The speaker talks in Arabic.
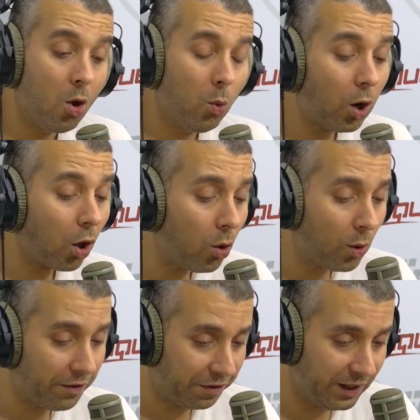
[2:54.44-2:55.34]

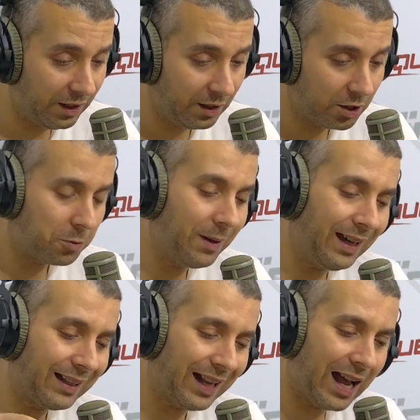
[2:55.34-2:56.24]
والقوة فين
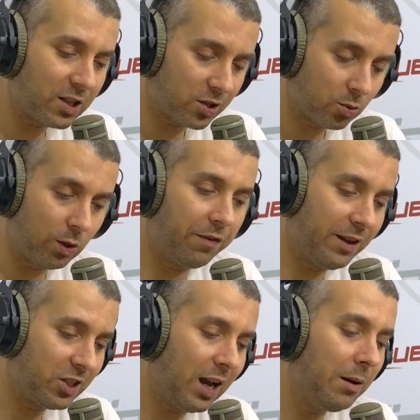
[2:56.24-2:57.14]
جماعة العجز
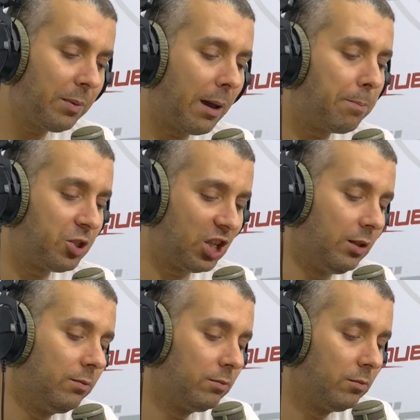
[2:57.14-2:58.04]
والفشل مكبشين
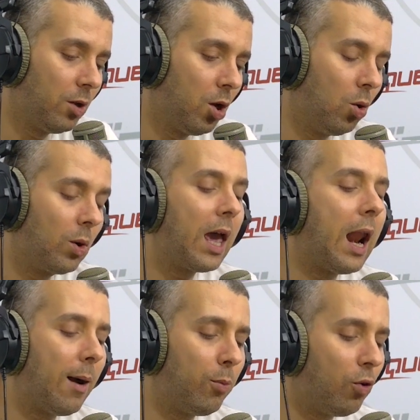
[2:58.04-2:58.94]

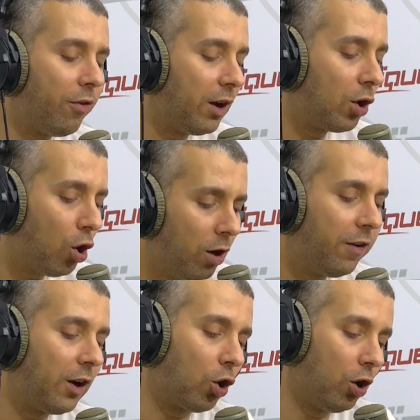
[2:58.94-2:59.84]
ويلعبوا في الكل
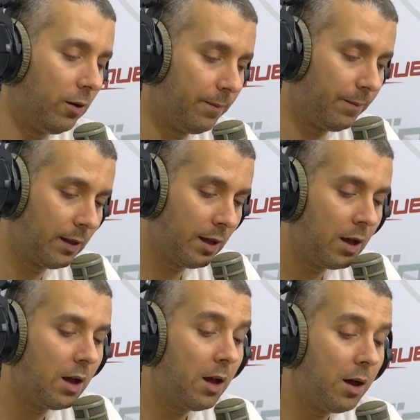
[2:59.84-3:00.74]
في الكل
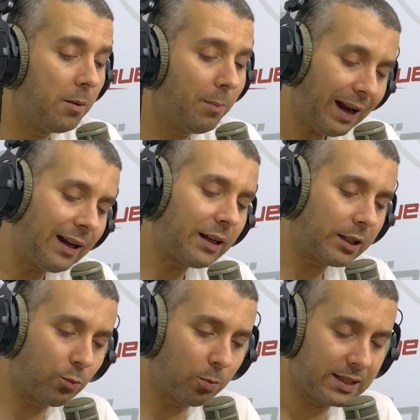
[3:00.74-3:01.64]
برا
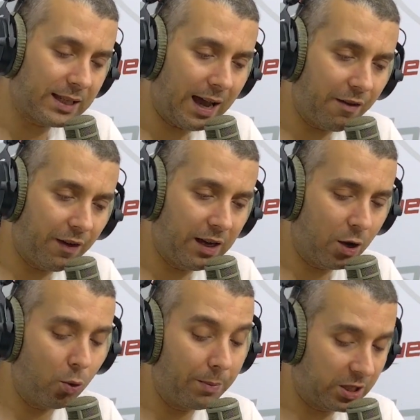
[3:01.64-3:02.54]
نختموا بالصحافة
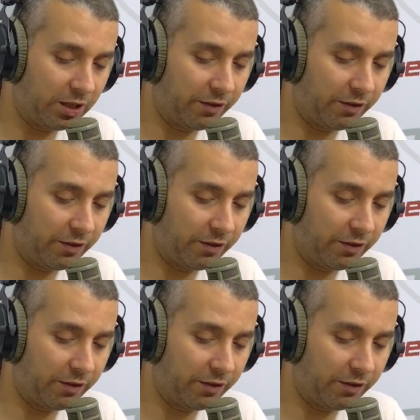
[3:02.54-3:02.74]
اليوم باش